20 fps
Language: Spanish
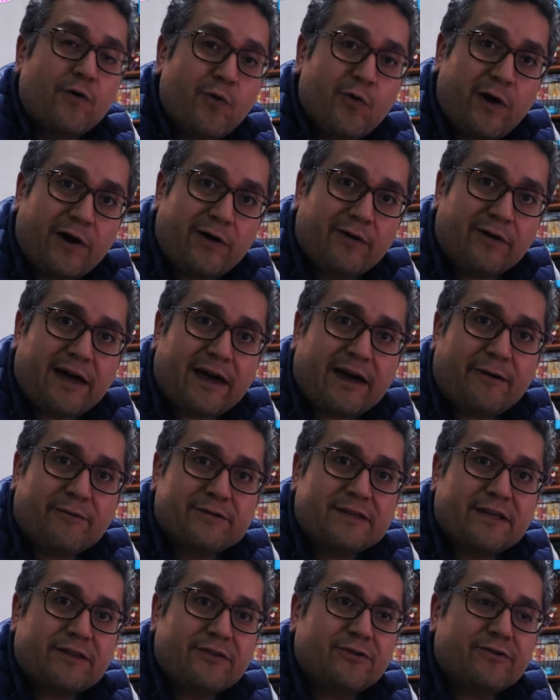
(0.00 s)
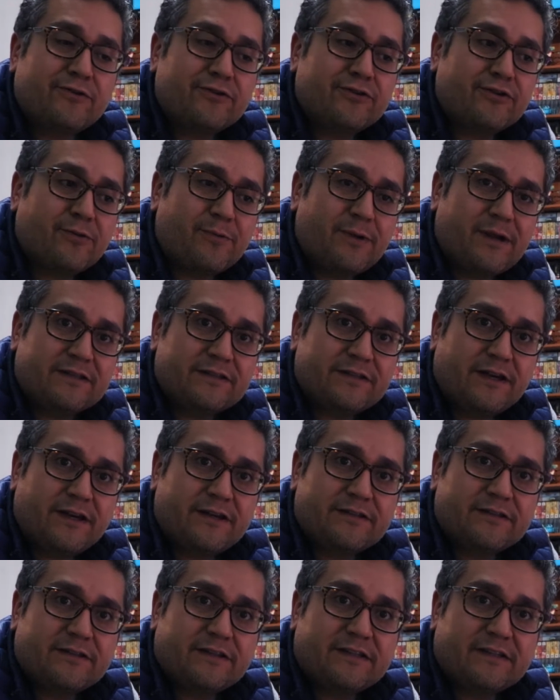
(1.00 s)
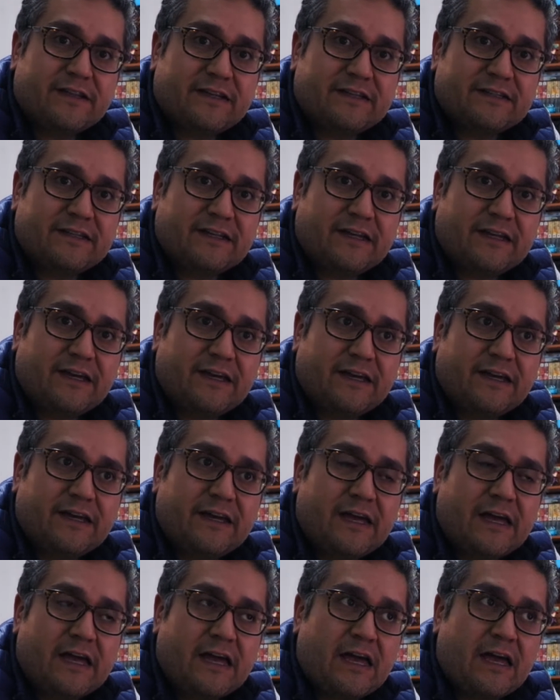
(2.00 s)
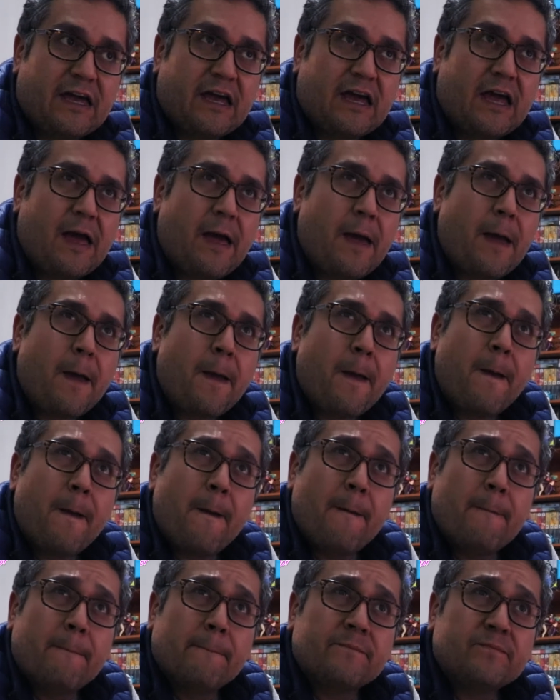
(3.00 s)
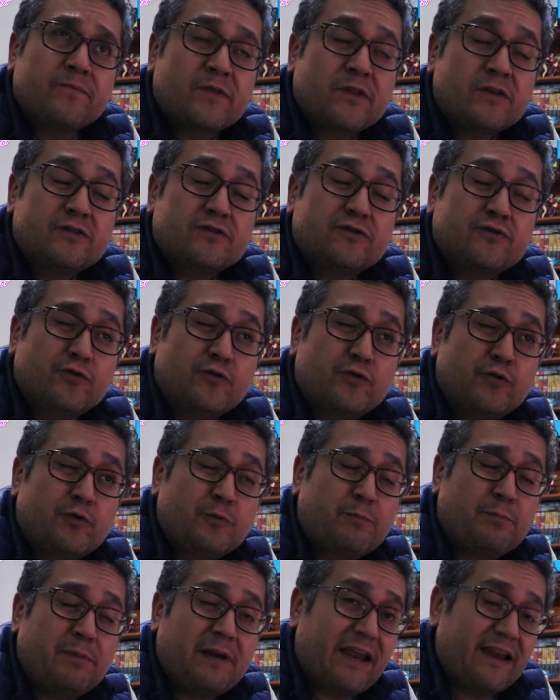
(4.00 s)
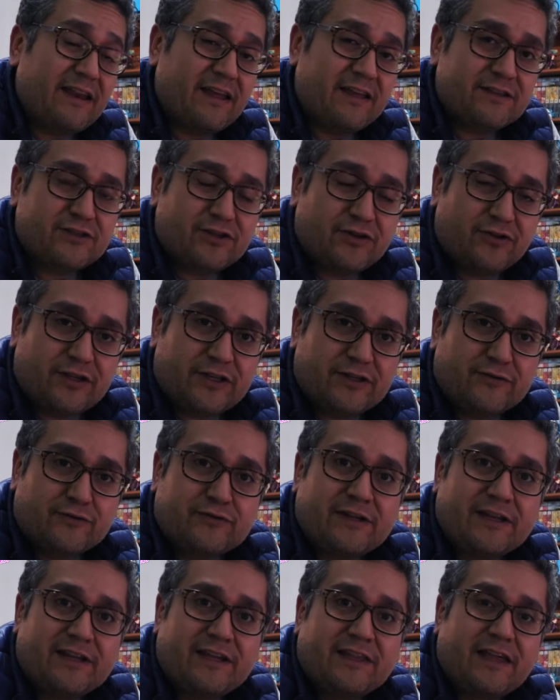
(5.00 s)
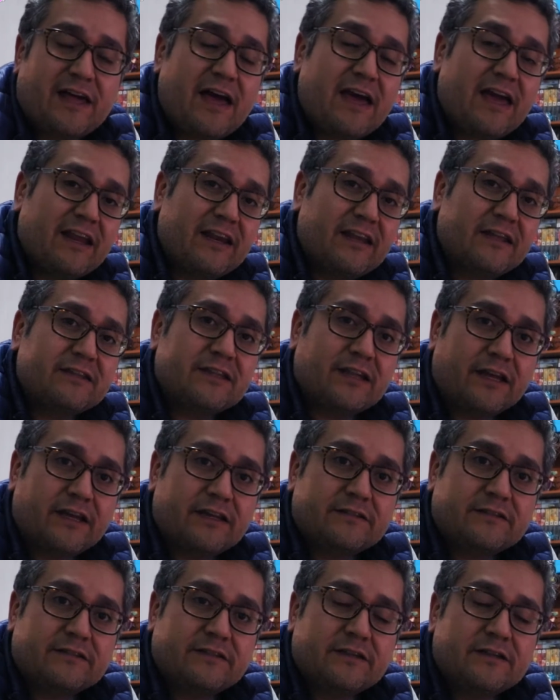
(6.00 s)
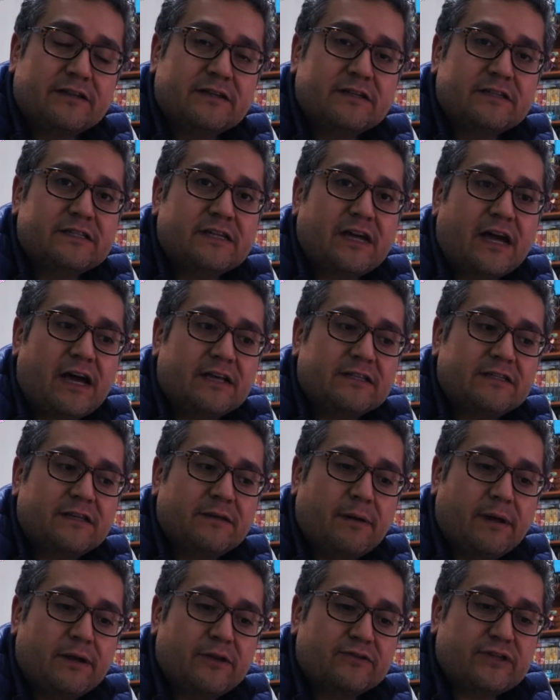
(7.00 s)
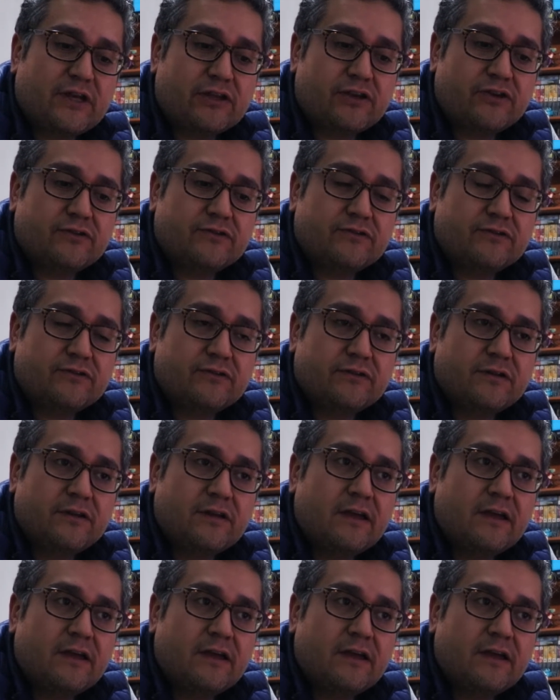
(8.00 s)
juego que ha causado controversias desde su planeación y su salida en N3 e ya hace varios años,